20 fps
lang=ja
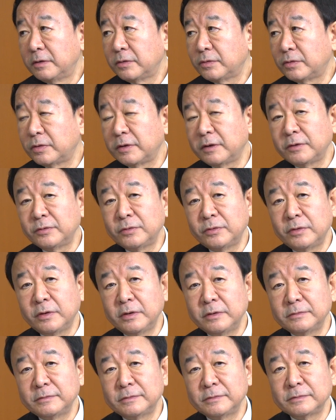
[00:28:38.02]
これあ
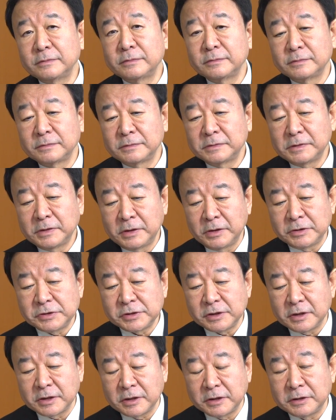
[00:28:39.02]
の
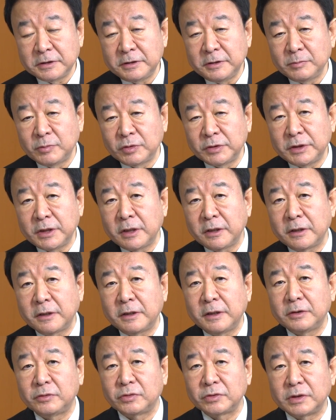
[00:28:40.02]
話が仮に盛り上がら
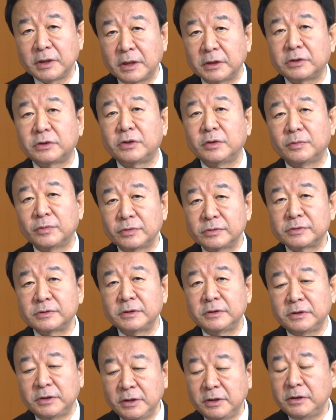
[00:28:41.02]
ない時あってもです
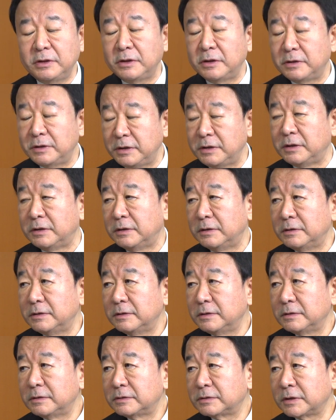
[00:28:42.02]
ね丁寧に
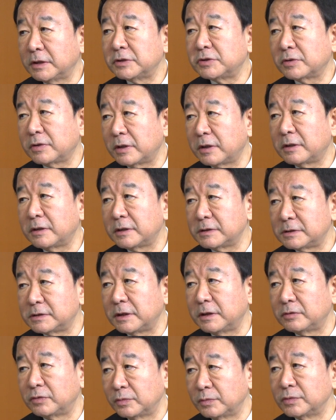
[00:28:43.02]
最初から話し
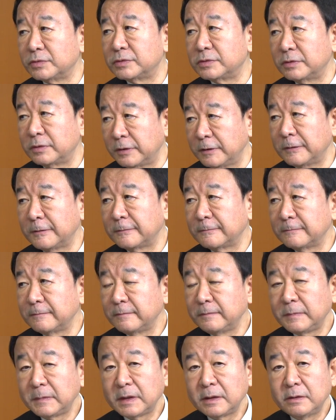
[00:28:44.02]
たいと思うんですよね。
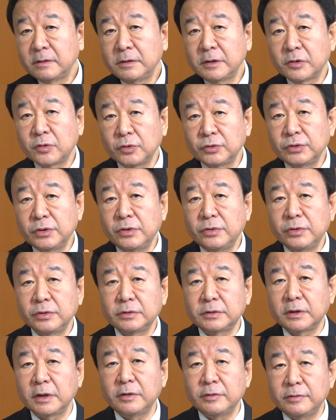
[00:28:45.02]
で事の発
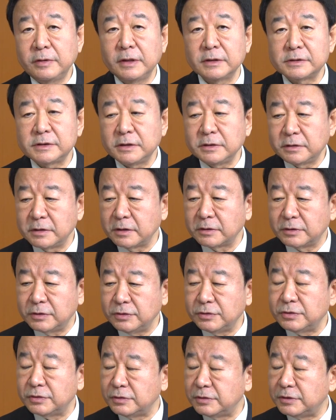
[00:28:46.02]
端は
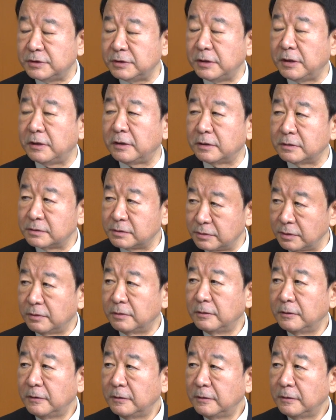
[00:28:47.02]
1997年なんですよ。